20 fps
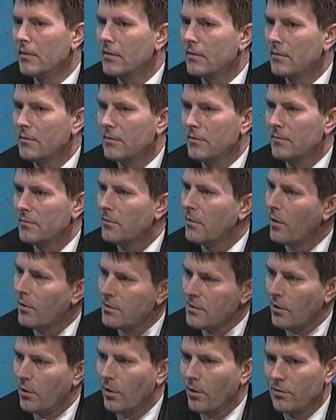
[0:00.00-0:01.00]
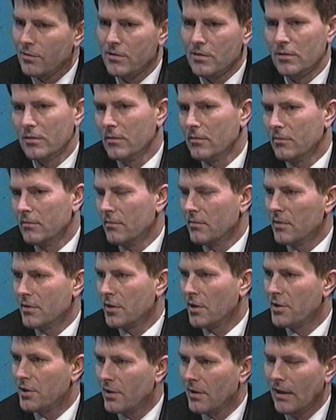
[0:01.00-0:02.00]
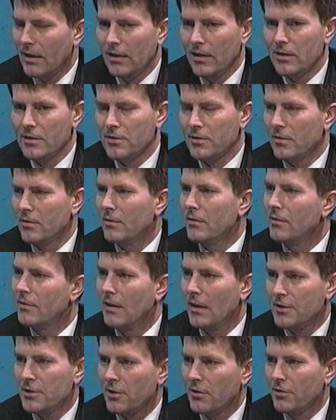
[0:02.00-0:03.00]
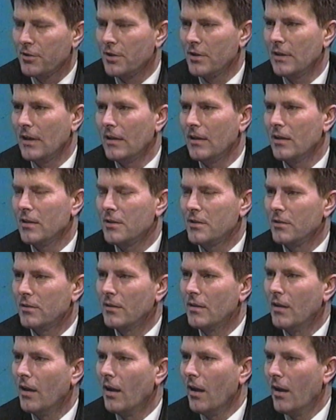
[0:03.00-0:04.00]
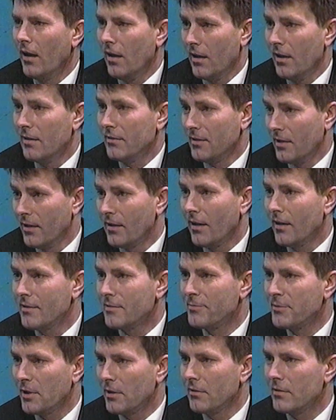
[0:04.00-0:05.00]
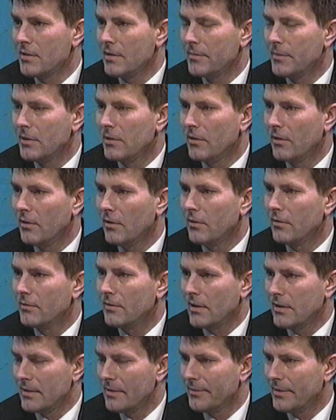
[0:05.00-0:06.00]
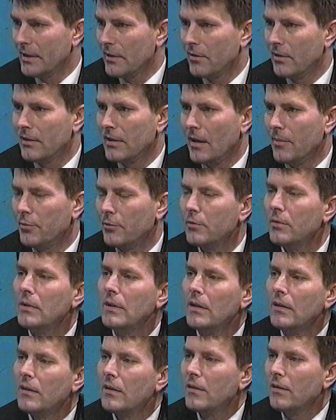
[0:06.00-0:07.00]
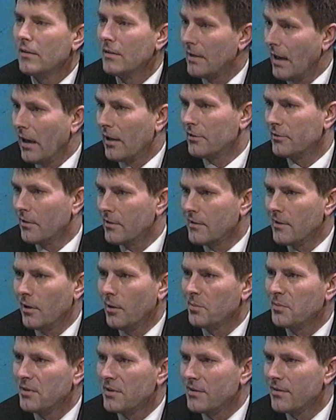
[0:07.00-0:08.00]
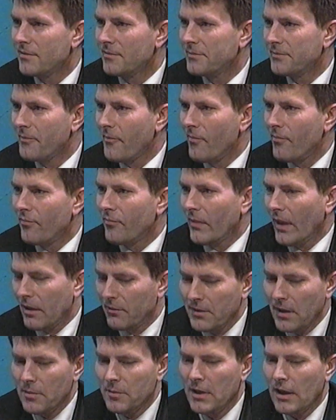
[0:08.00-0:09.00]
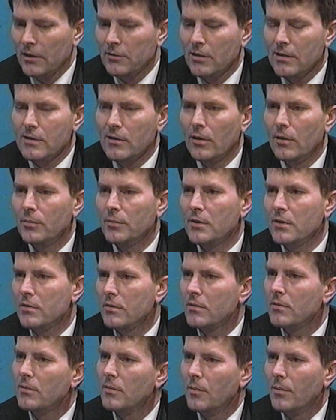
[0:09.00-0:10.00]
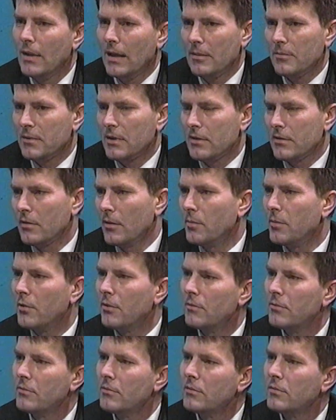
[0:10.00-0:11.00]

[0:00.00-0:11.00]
y, o co chodzi, że się należy, dlaczego się należy, a teraz przechodzimy do następnego etapu, jak to zrobić. Wiemy, jak to zrobić, mam ze sobą y,